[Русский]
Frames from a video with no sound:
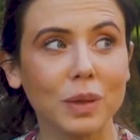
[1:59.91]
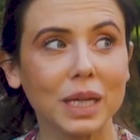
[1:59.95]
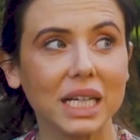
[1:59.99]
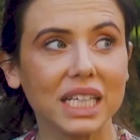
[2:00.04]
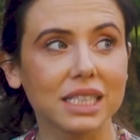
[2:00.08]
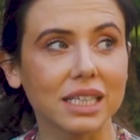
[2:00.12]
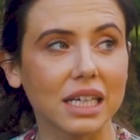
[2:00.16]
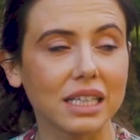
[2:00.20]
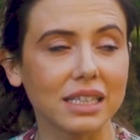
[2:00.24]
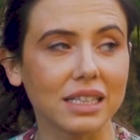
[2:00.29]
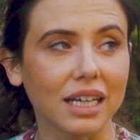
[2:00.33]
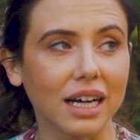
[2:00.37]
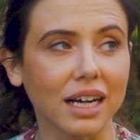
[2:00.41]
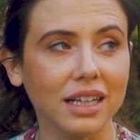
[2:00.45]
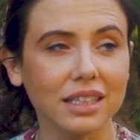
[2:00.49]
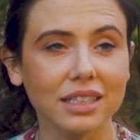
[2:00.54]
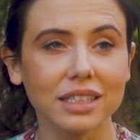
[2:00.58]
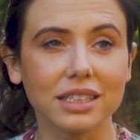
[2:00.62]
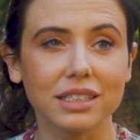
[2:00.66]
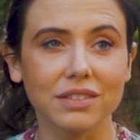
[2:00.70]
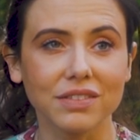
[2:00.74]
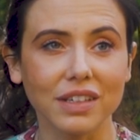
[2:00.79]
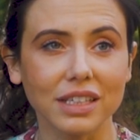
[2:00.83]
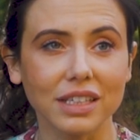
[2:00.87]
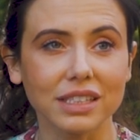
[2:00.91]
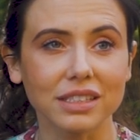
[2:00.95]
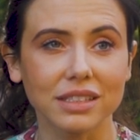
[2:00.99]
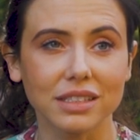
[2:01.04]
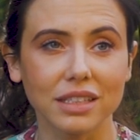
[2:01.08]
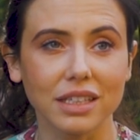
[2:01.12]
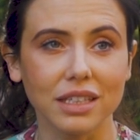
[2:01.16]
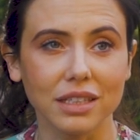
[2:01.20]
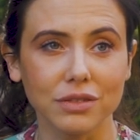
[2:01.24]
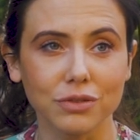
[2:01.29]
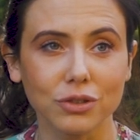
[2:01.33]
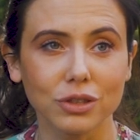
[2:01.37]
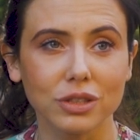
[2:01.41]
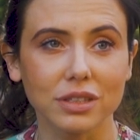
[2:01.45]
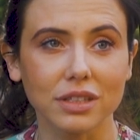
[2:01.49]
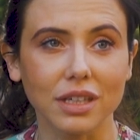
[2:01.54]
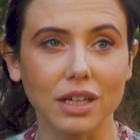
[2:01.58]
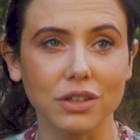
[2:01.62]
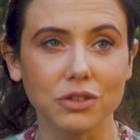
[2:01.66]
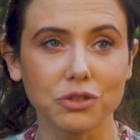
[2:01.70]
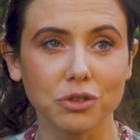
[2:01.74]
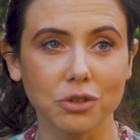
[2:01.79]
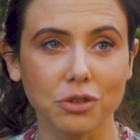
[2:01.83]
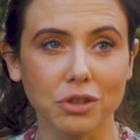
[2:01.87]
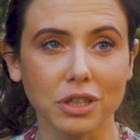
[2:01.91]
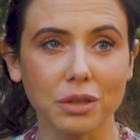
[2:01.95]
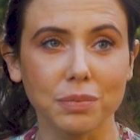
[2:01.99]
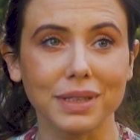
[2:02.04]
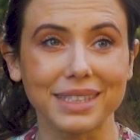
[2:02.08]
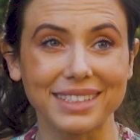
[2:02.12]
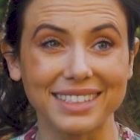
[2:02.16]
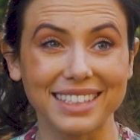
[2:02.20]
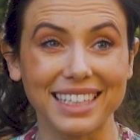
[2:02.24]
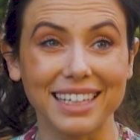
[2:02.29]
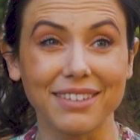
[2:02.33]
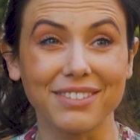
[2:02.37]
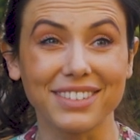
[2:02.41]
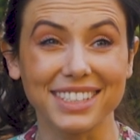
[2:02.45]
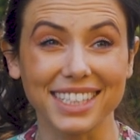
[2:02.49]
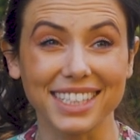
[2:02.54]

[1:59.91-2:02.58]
были скандалы, известные голливудские актеры платили